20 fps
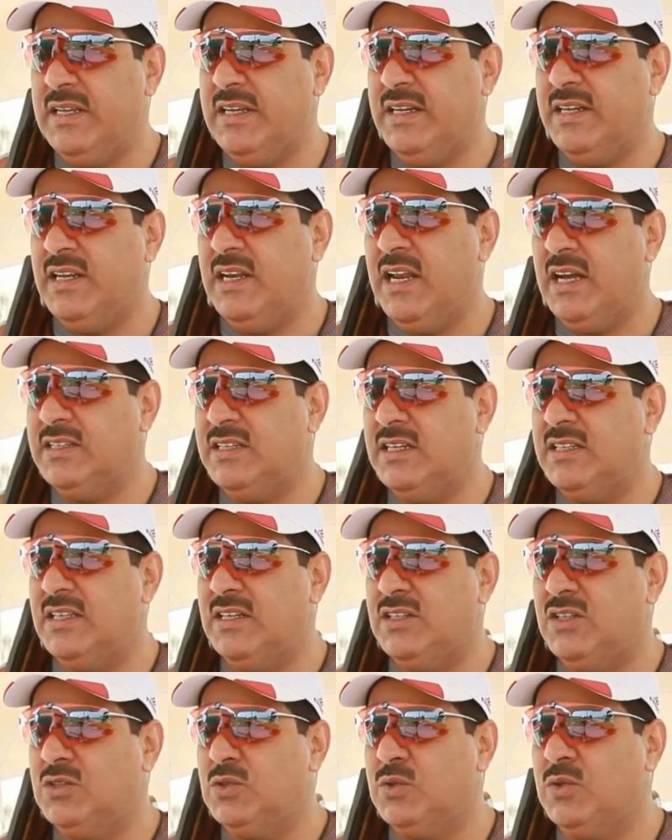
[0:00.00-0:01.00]
يعني الاعداد
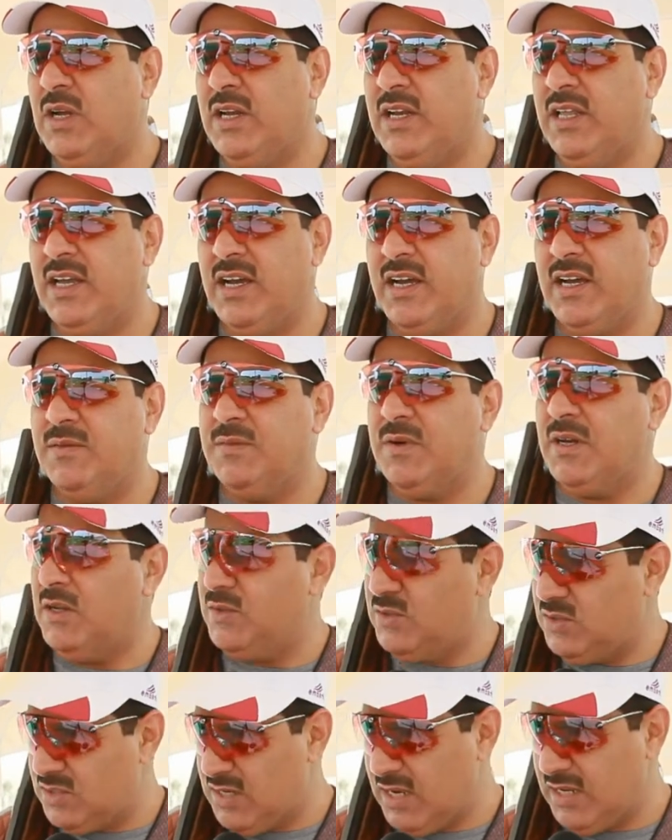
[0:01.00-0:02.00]
اللي تقول عليها كل ما لها
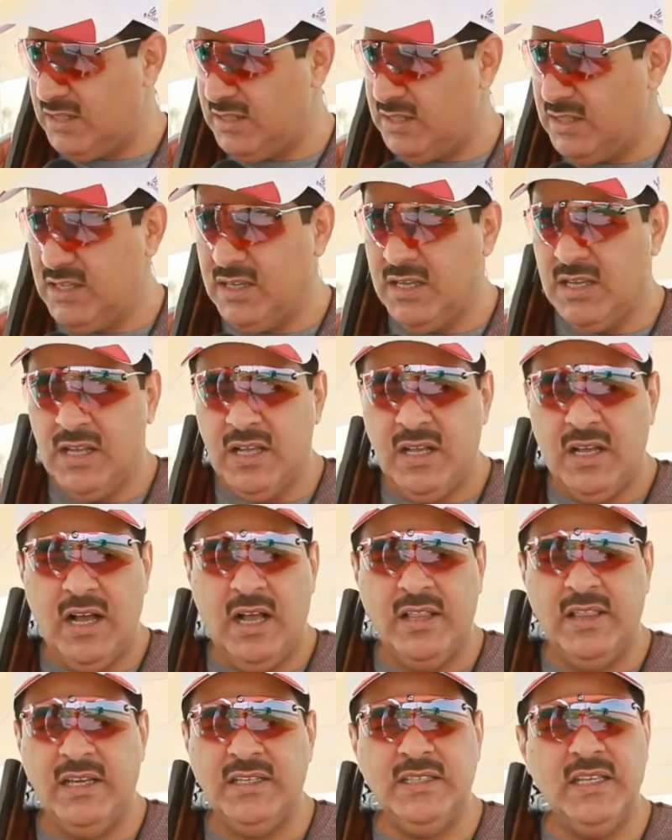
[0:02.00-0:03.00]
تزداد
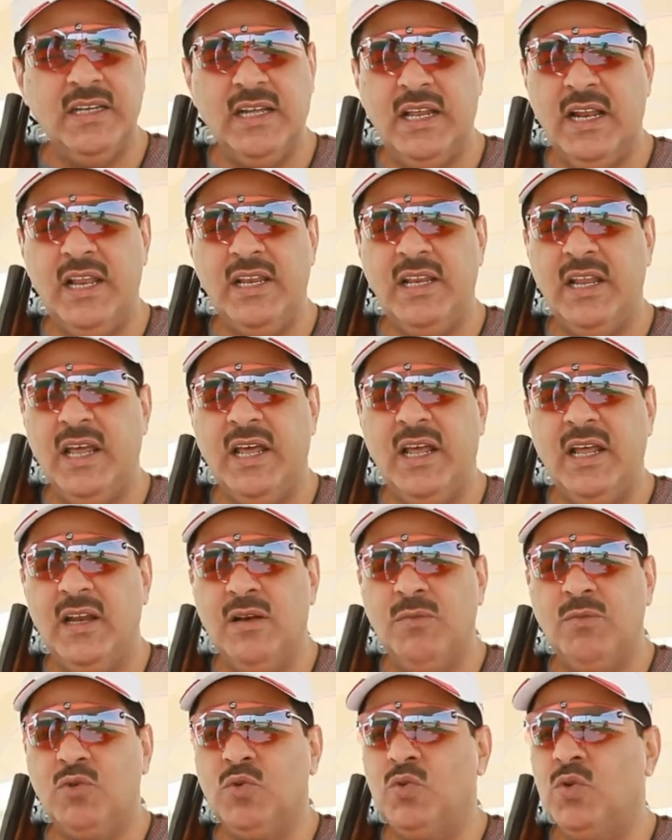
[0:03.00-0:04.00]
هذا يدل على ان
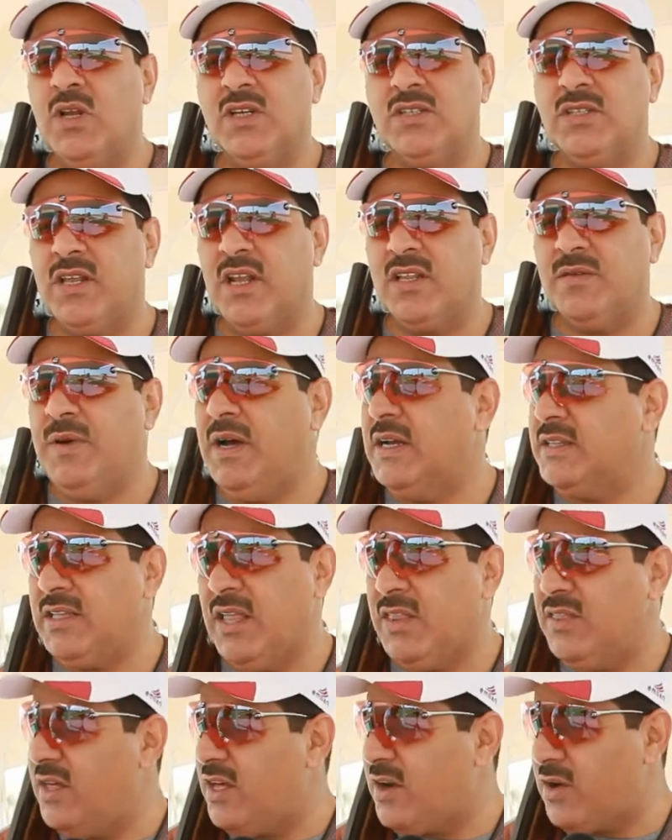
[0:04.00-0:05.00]
البطوله صارت محط
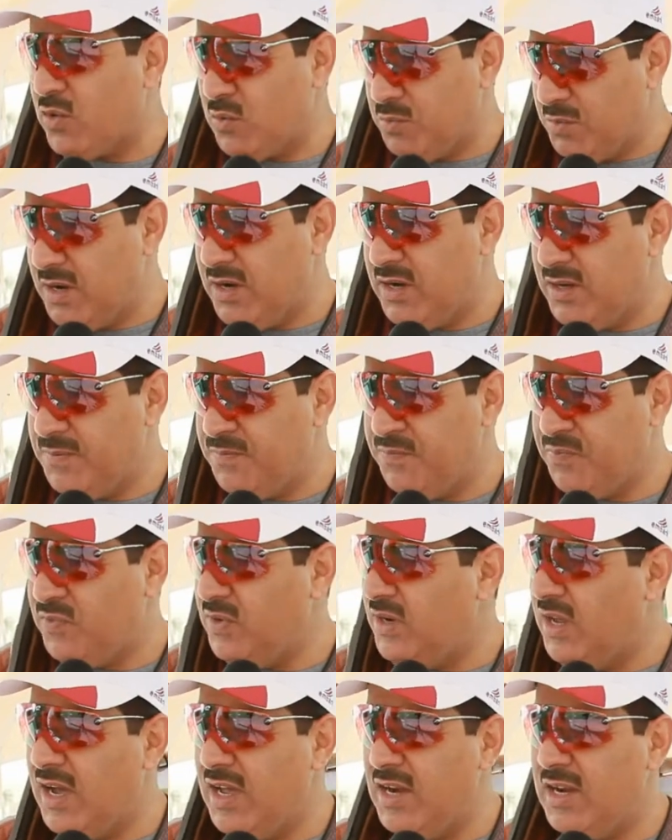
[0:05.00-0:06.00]
انظار الرماه في
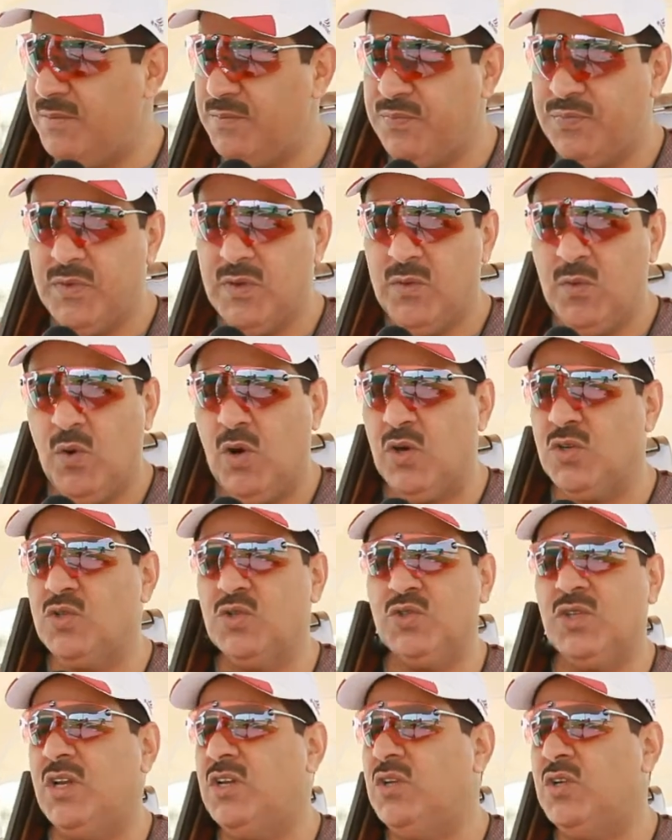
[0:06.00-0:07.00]
العالم
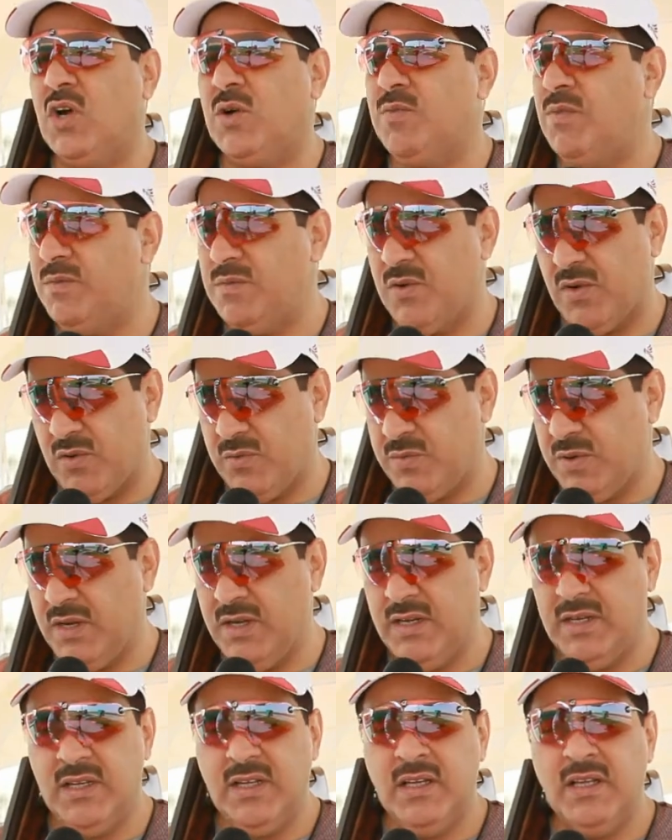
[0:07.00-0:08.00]
وخصوصا النخبه من الرماه
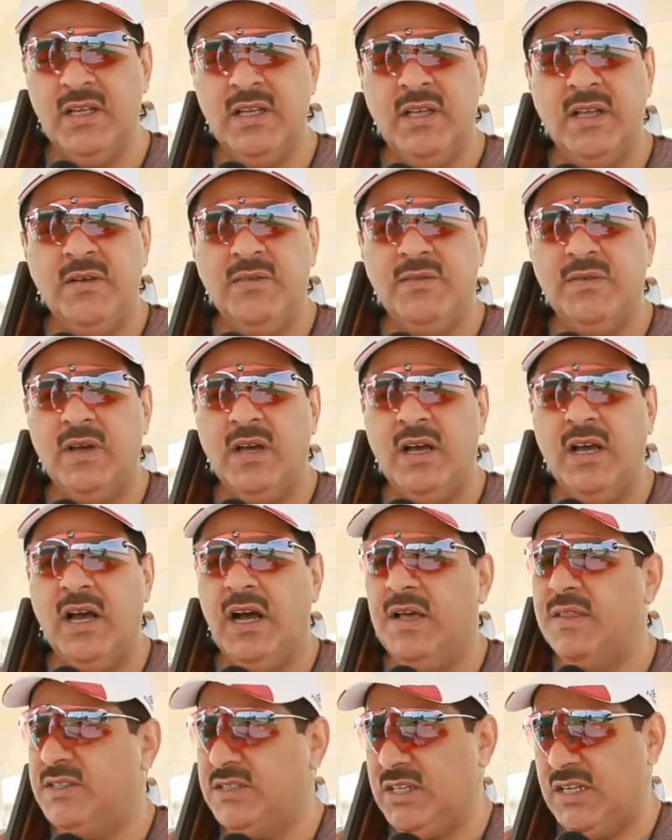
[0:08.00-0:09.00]

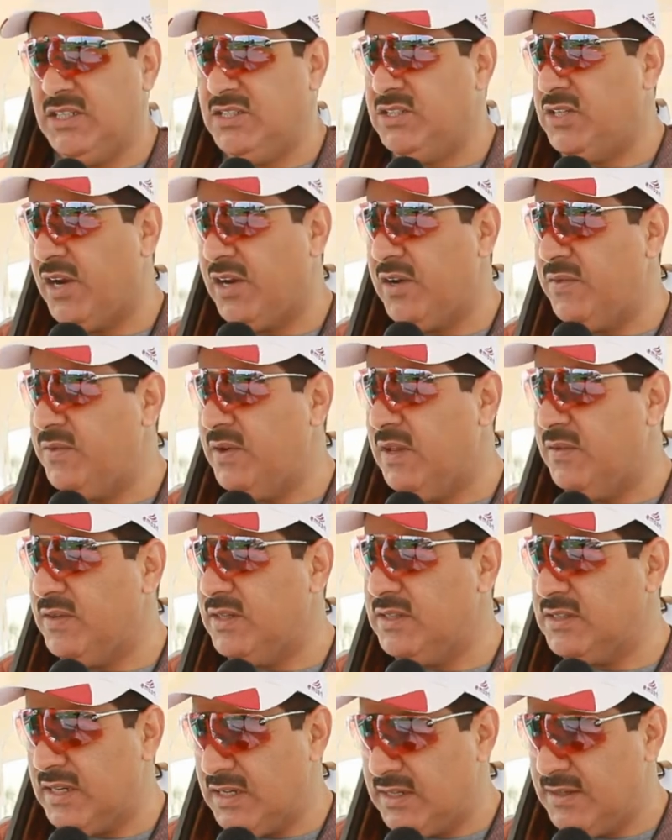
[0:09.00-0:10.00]
فهذا شيء يشرفنا
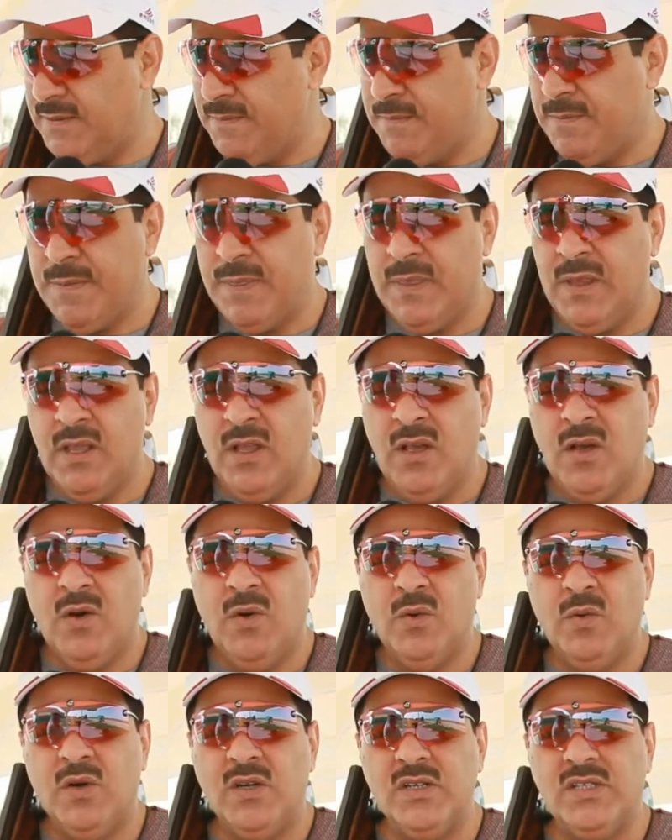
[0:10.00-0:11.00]
في قطر
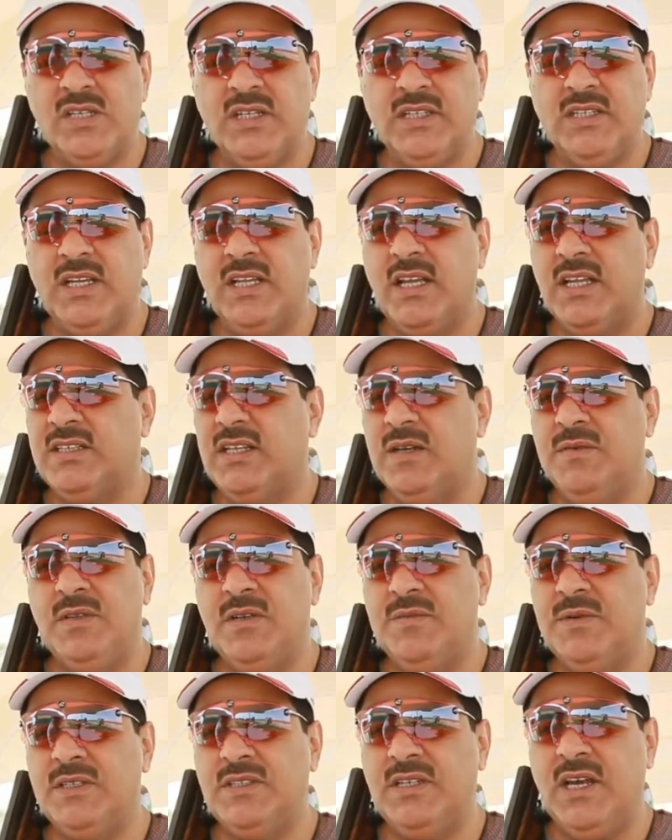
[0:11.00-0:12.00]
واستعداداتنا
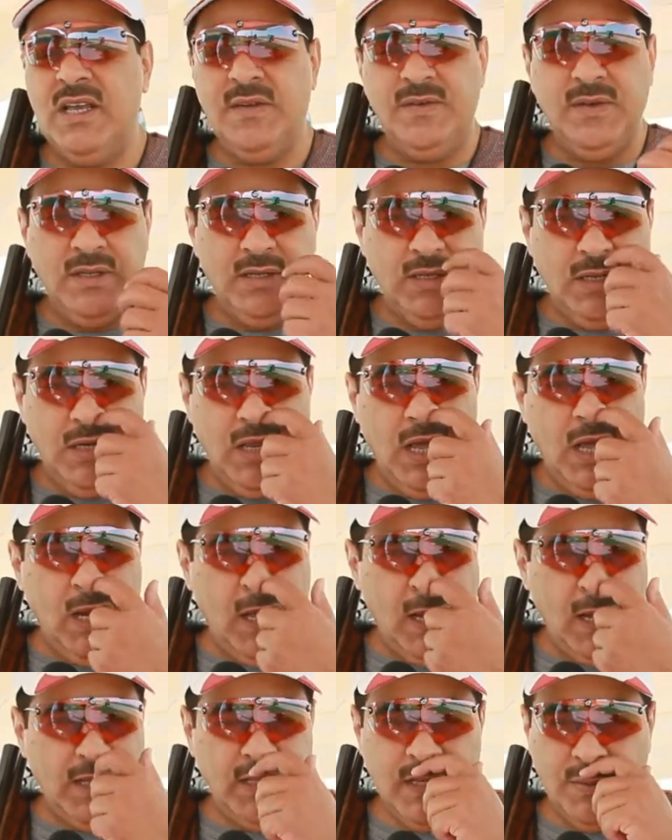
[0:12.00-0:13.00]
مثل ما انت شايف يعني احنا على
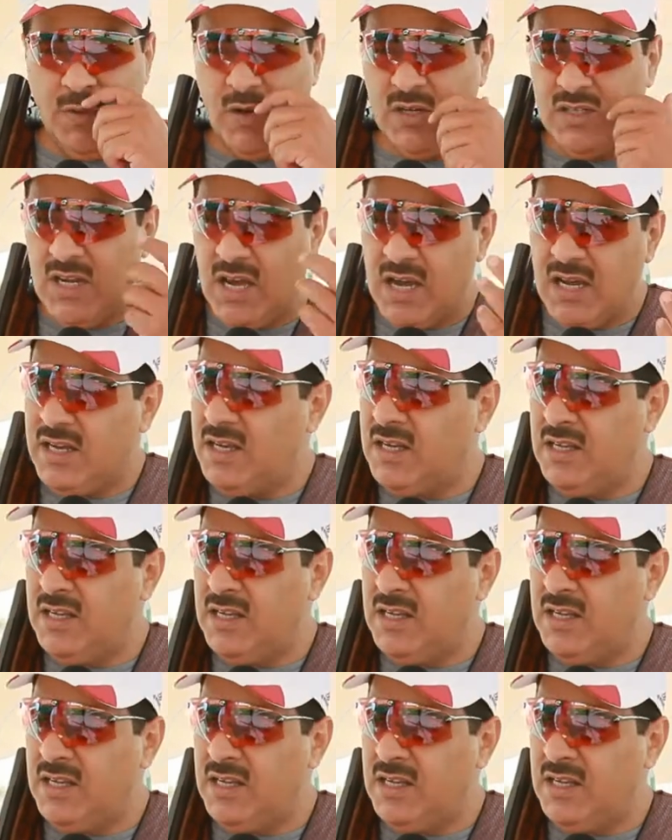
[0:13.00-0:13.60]
قدم وساق